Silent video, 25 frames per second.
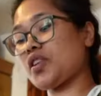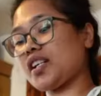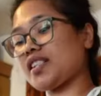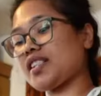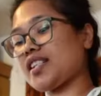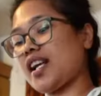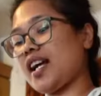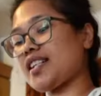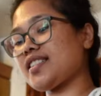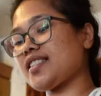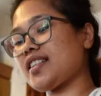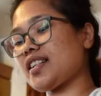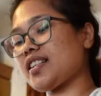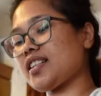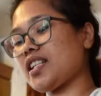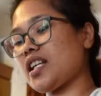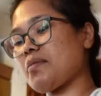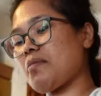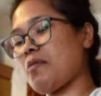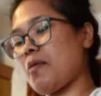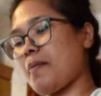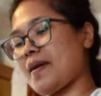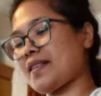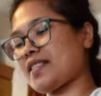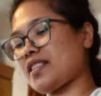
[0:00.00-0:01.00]
sudah kasih ajar dia
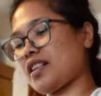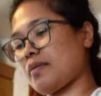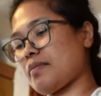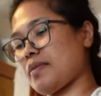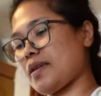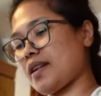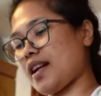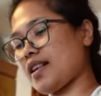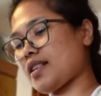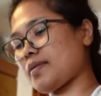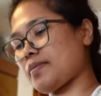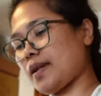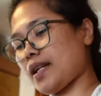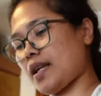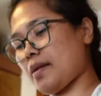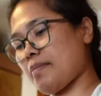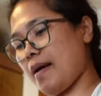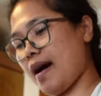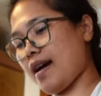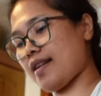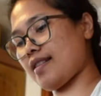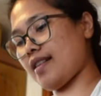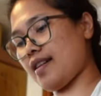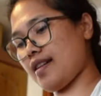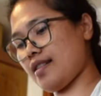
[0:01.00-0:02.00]
memasak beras
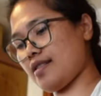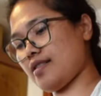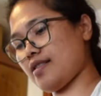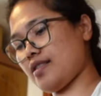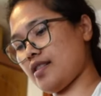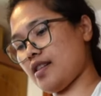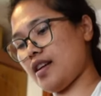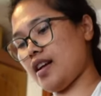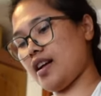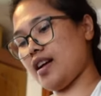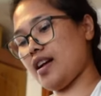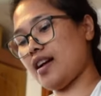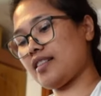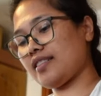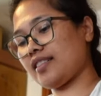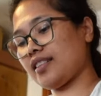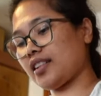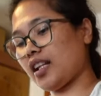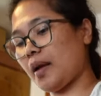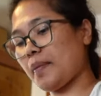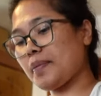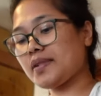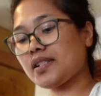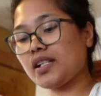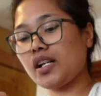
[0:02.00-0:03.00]
bagaimana.
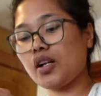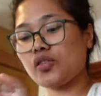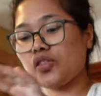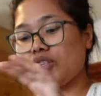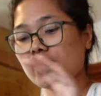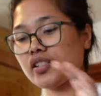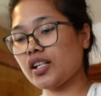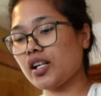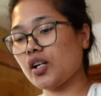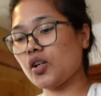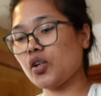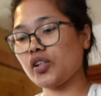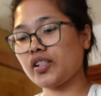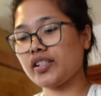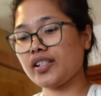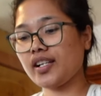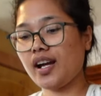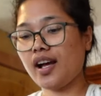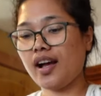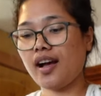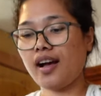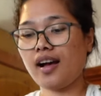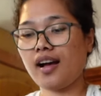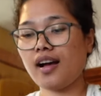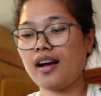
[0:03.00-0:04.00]
Tetapi selalu saja kalau
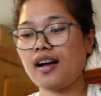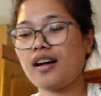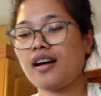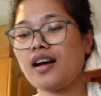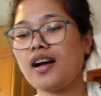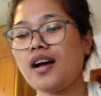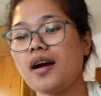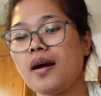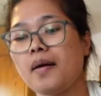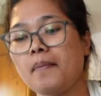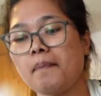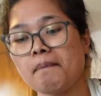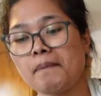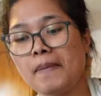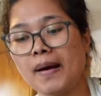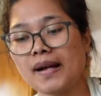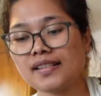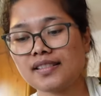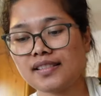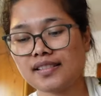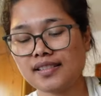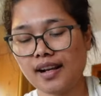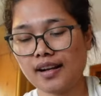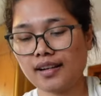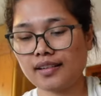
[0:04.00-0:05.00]
dia
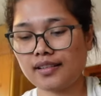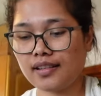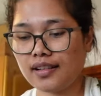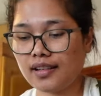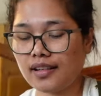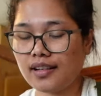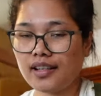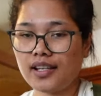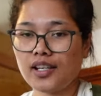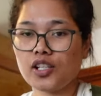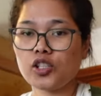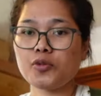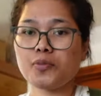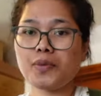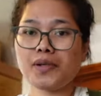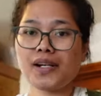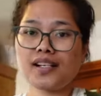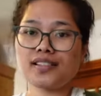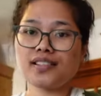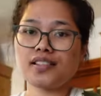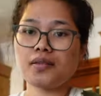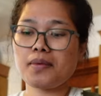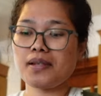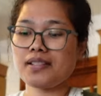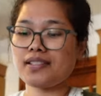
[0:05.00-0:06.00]
masak, itu
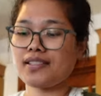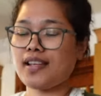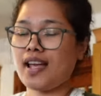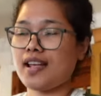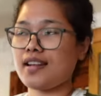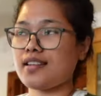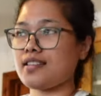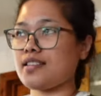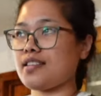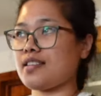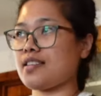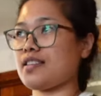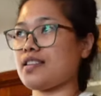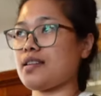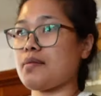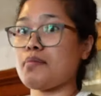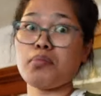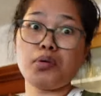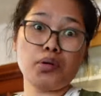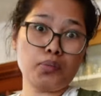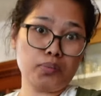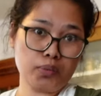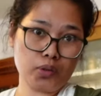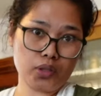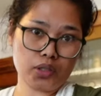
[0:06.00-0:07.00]
berasnya menjadi
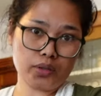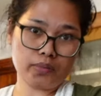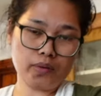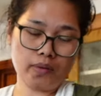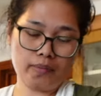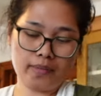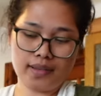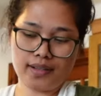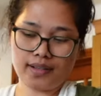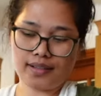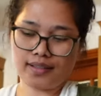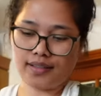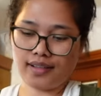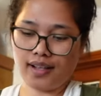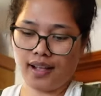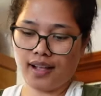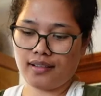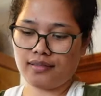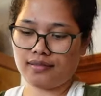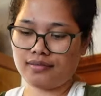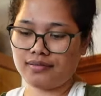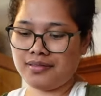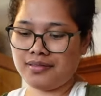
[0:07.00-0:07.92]
bubur pemirsa.